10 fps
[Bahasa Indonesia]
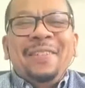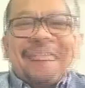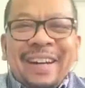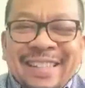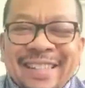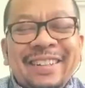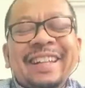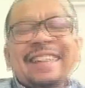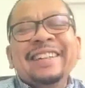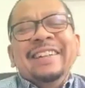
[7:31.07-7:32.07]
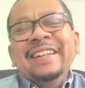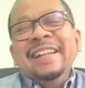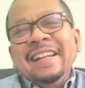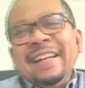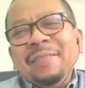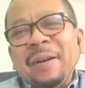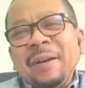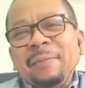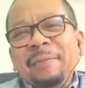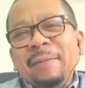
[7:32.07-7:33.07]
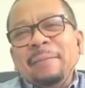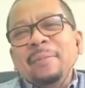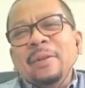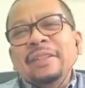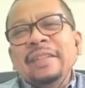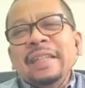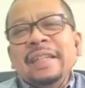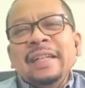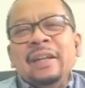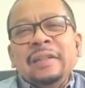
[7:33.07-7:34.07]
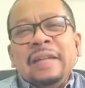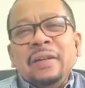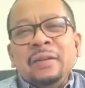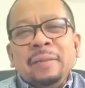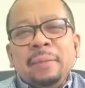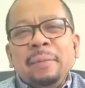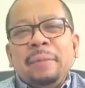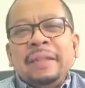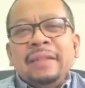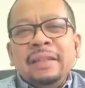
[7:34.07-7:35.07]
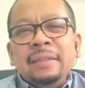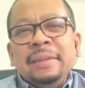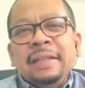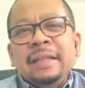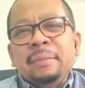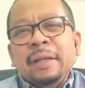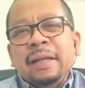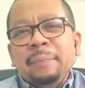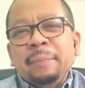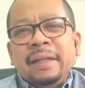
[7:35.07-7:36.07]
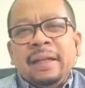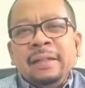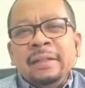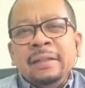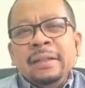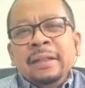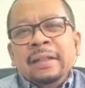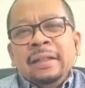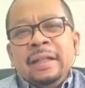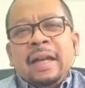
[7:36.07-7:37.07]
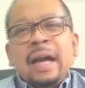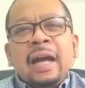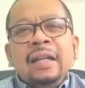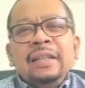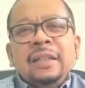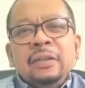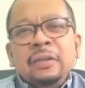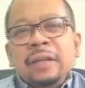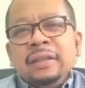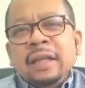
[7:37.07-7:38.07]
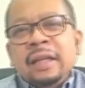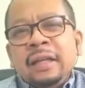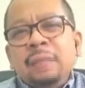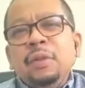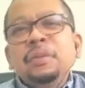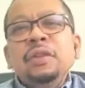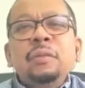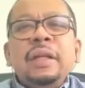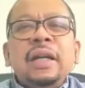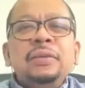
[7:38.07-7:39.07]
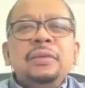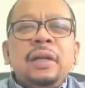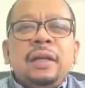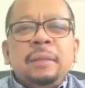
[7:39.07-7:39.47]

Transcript: jadi wapres gitu. Dan Pak, Pak Prabowo sendiri kan kalau tarung di pilpres nanti misalnya berhadapan dengan dengan Anies atau Ganjar kan belum tentu menang